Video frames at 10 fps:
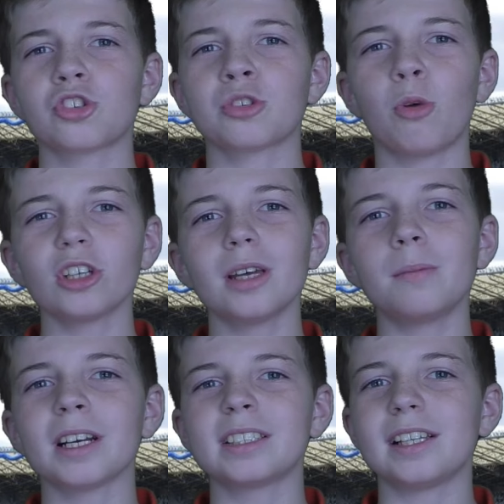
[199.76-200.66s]
что сборная
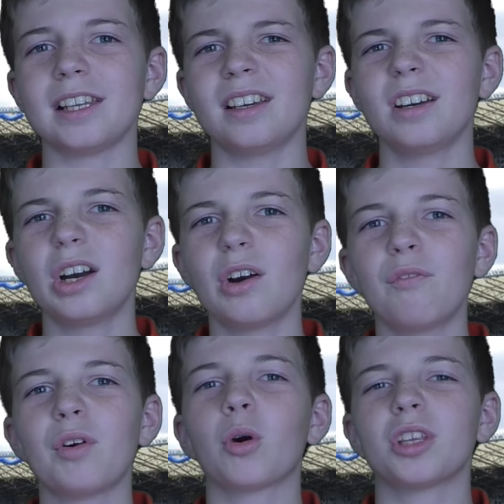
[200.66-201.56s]
Бразилии
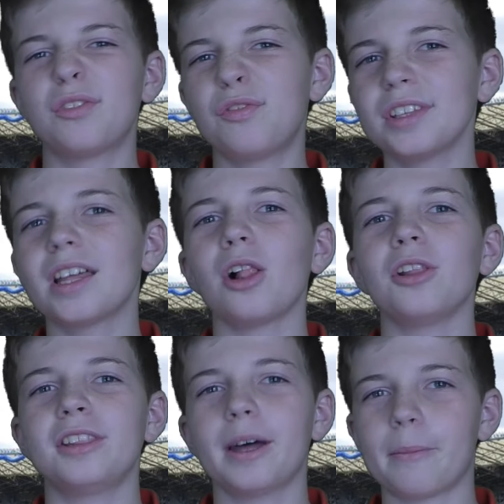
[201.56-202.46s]
выходит
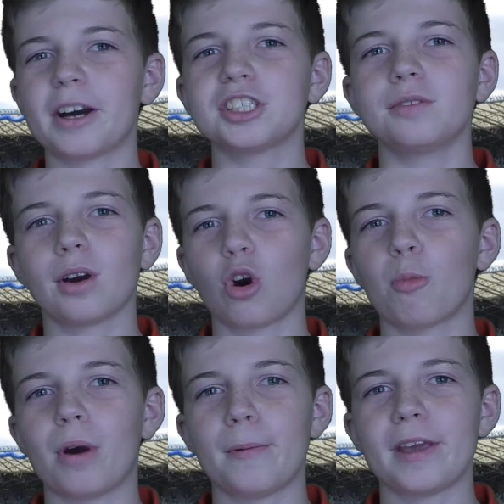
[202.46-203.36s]
финал домашнего
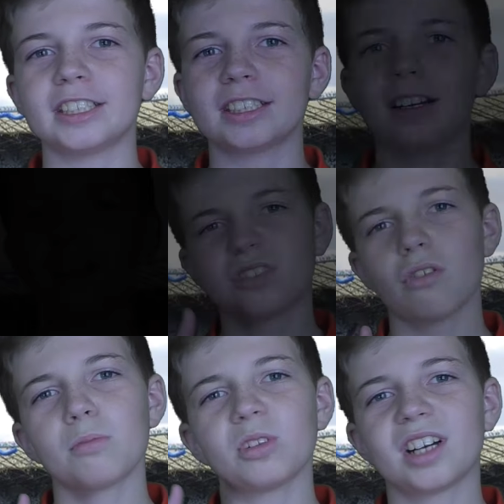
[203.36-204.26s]
Копа Америка. На с
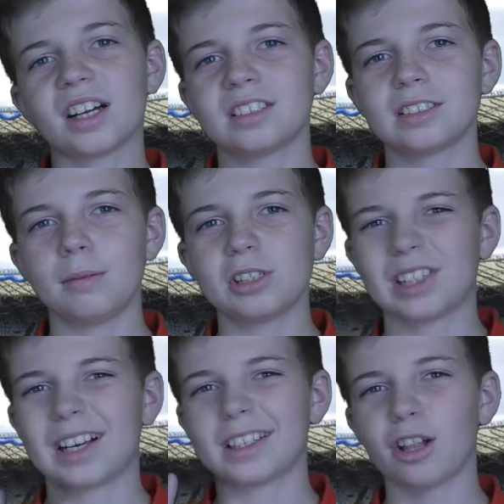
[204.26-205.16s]
вами был, как всегда,
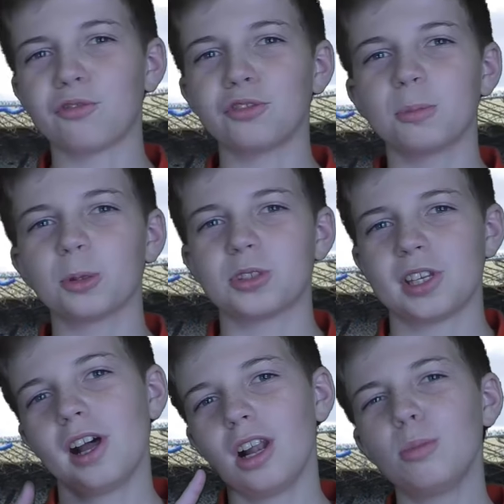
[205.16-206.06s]
Миша, канал Футбол
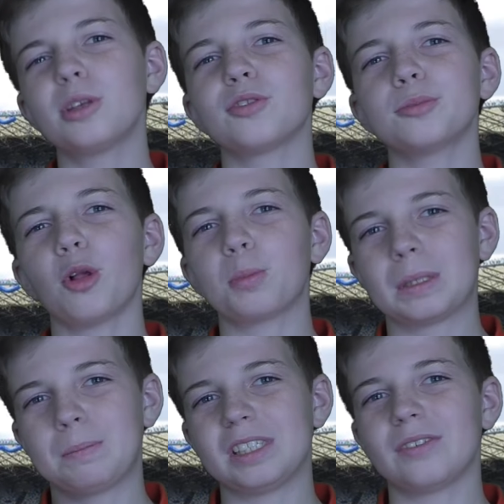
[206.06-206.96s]
Ньюс. Любите футбол,
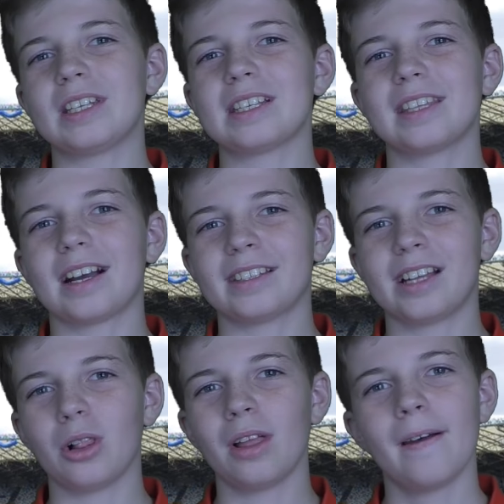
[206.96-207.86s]
подписывайтесь на
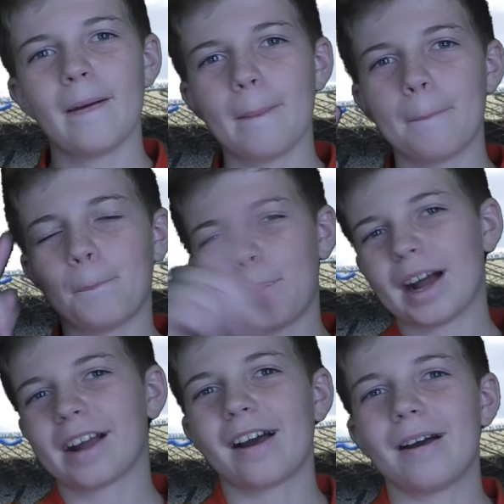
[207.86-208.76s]
канал.
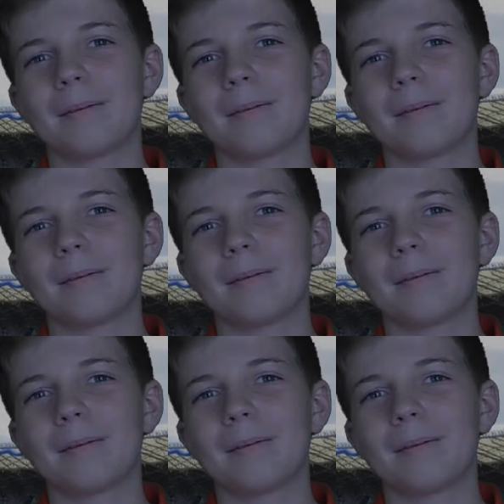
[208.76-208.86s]
Пока!